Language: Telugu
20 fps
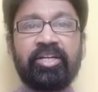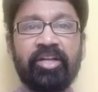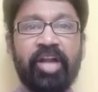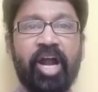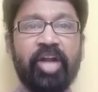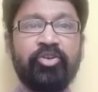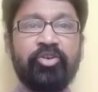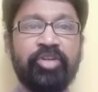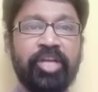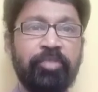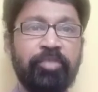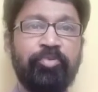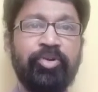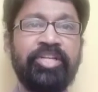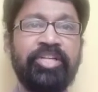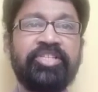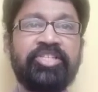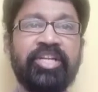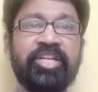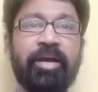నాడు
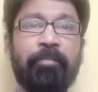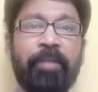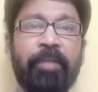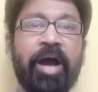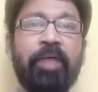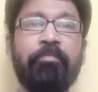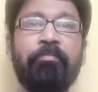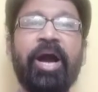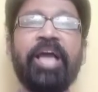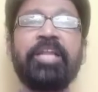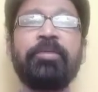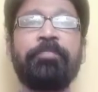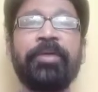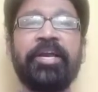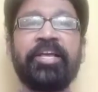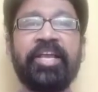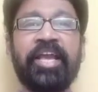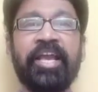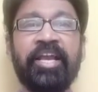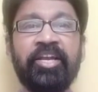నిర్మూలించిన మహమ్మారి
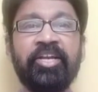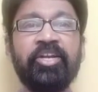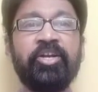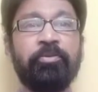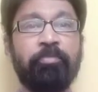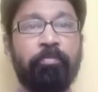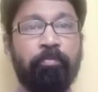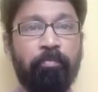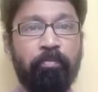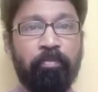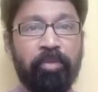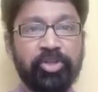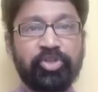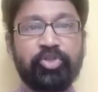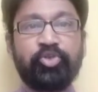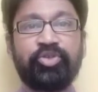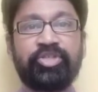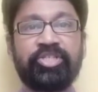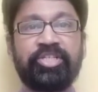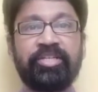పేరే
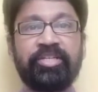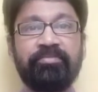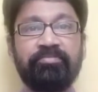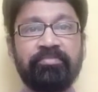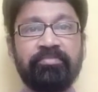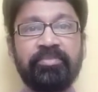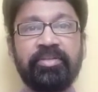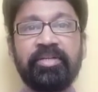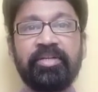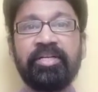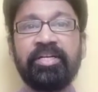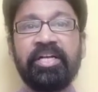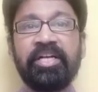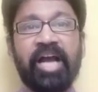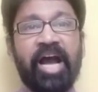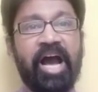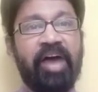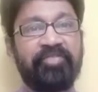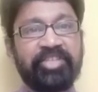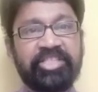మసూచి
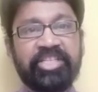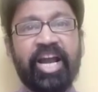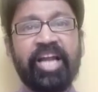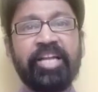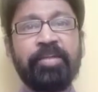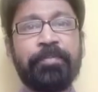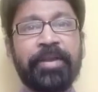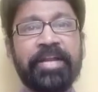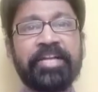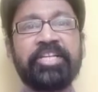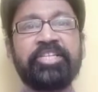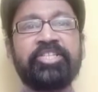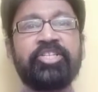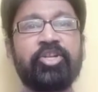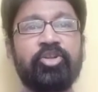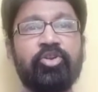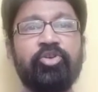ఆ విజయాన్ని ప్రకటించిన